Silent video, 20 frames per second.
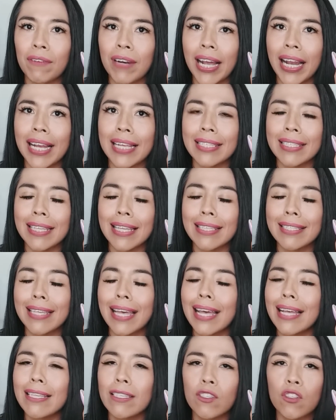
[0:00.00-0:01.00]
fragancias
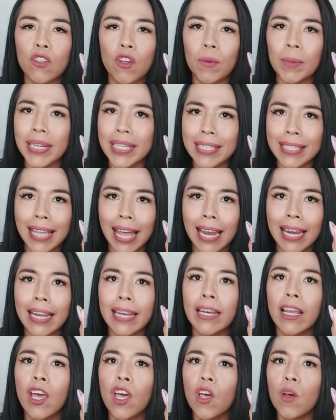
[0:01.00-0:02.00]
que
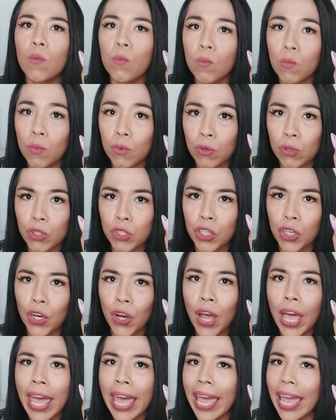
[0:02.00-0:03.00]
sobresalen mucho.